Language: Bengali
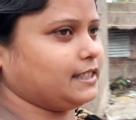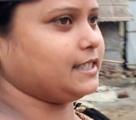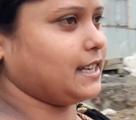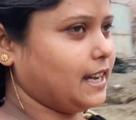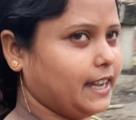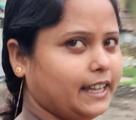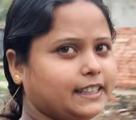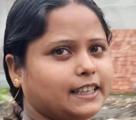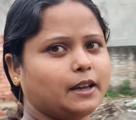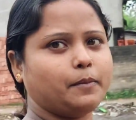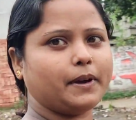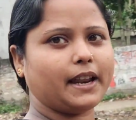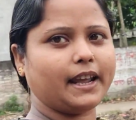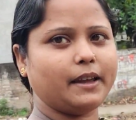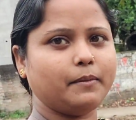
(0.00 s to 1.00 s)
আচ্ছা
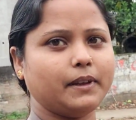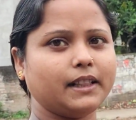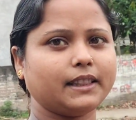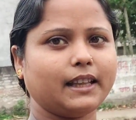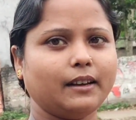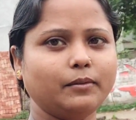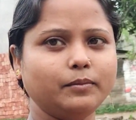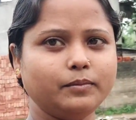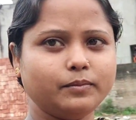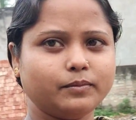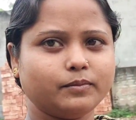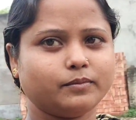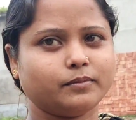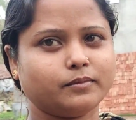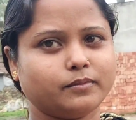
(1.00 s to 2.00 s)
এদিকে বেড়ায় মেলতাম
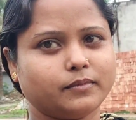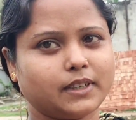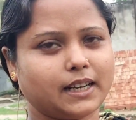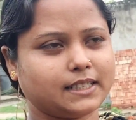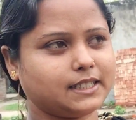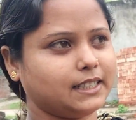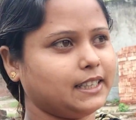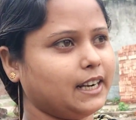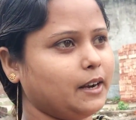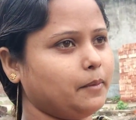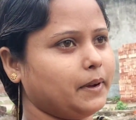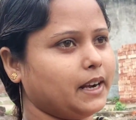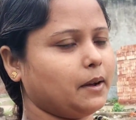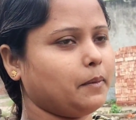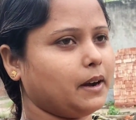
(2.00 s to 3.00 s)
রাস্তার
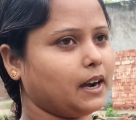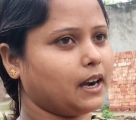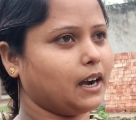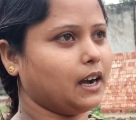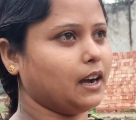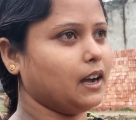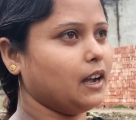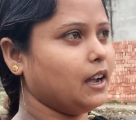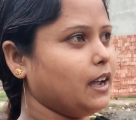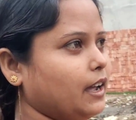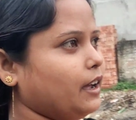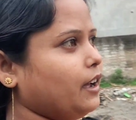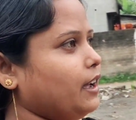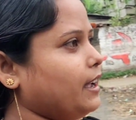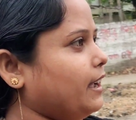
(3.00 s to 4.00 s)
ধারের বেড়া ফাঁকা
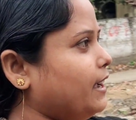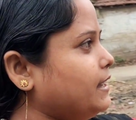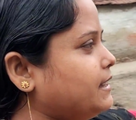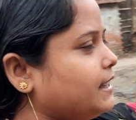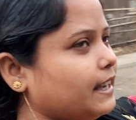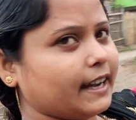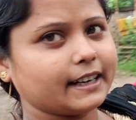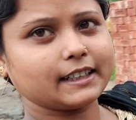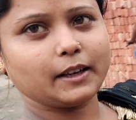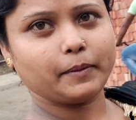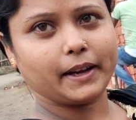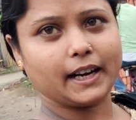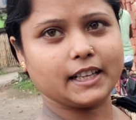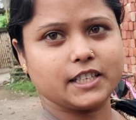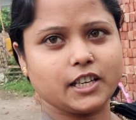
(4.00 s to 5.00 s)
এইদিকে একটা
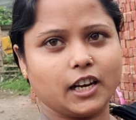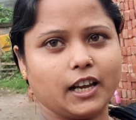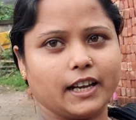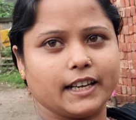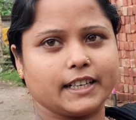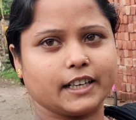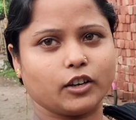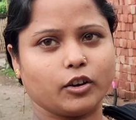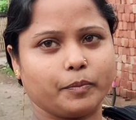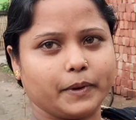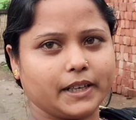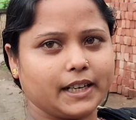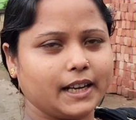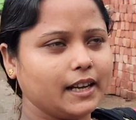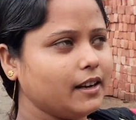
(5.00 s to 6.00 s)
বেড়া ছিল ইটের
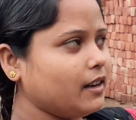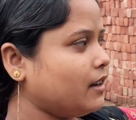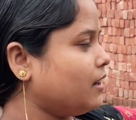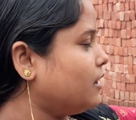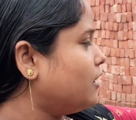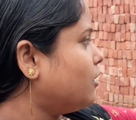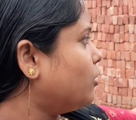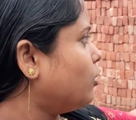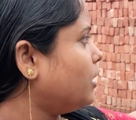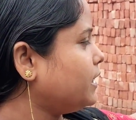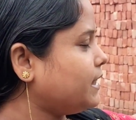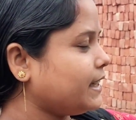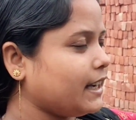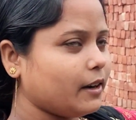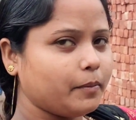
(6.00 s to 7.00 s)
অপিটে
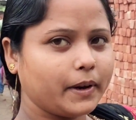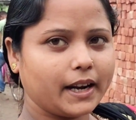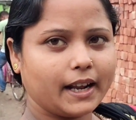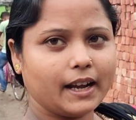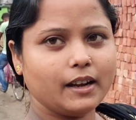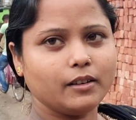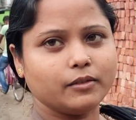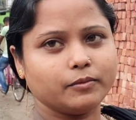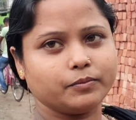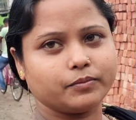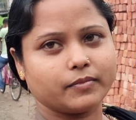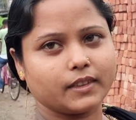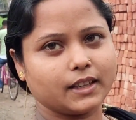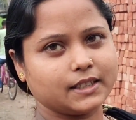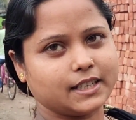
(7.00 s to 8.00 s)
ওইদিকের বেড়া
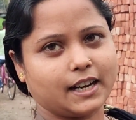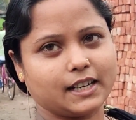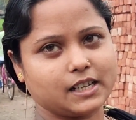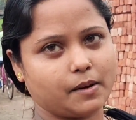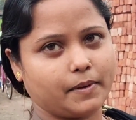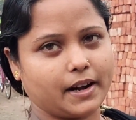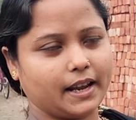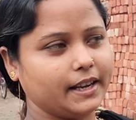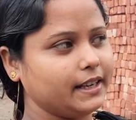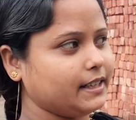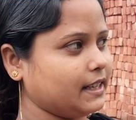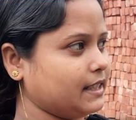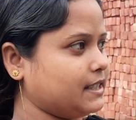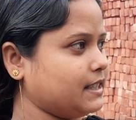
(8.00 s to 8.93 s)
যাওয়া যাবে না ইট